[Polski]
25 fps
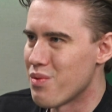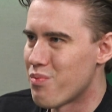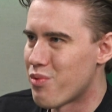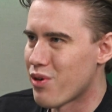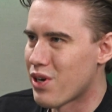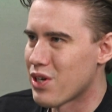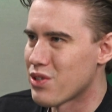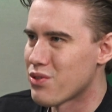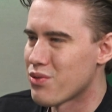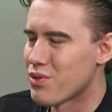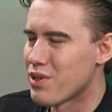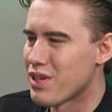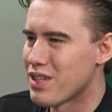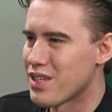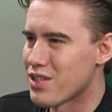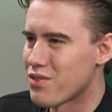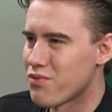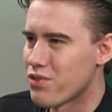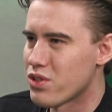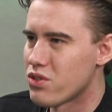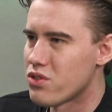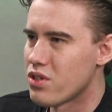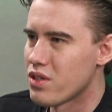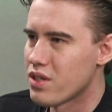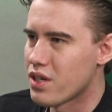pokazuje nas
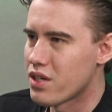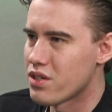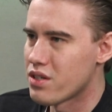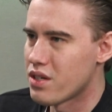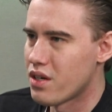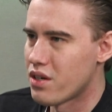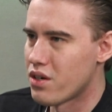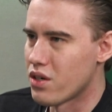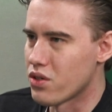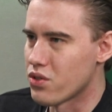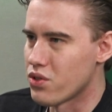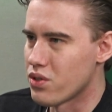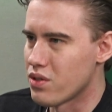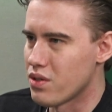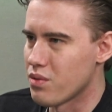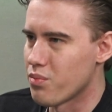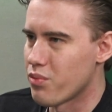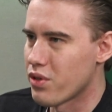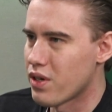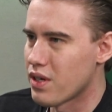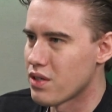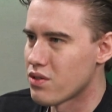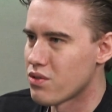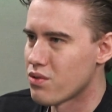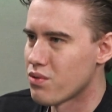w odcieniach szarości,
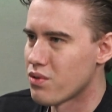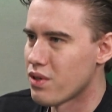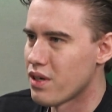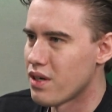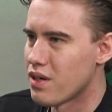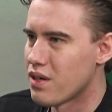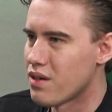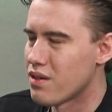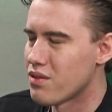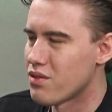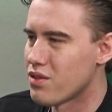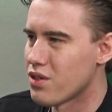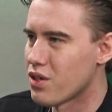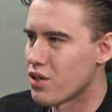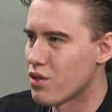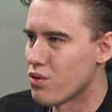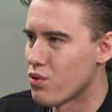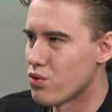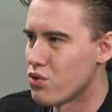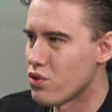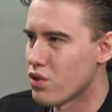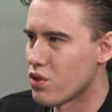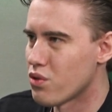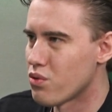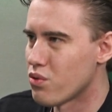pokazuje tych
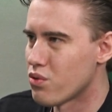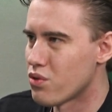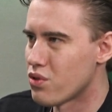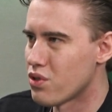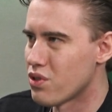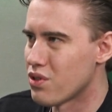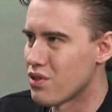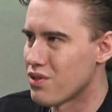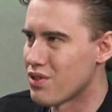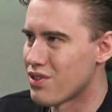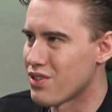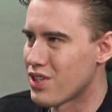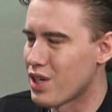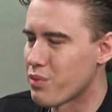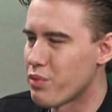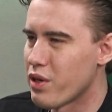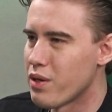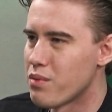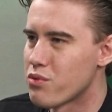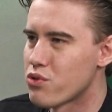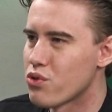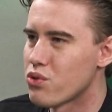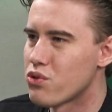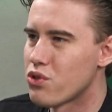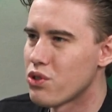ludzi, którzy, że tak
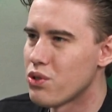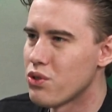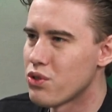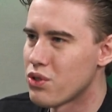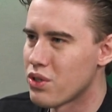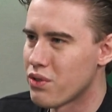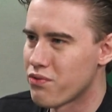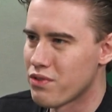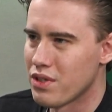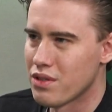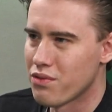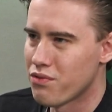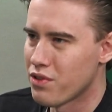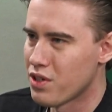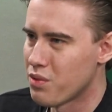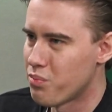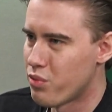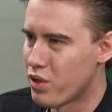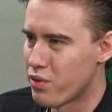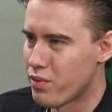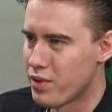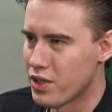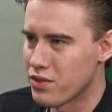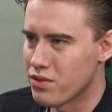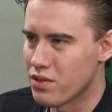powiem, rzucili się w ten wir
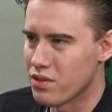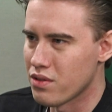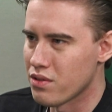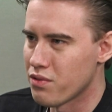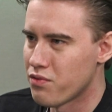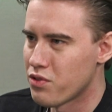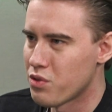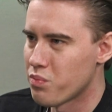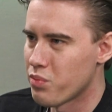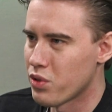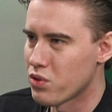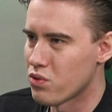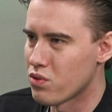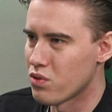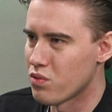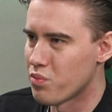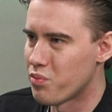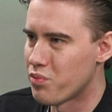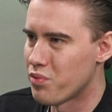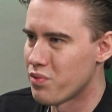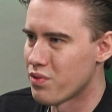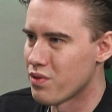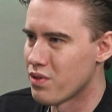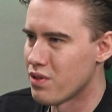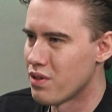pomocy w
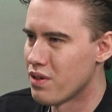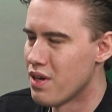sposób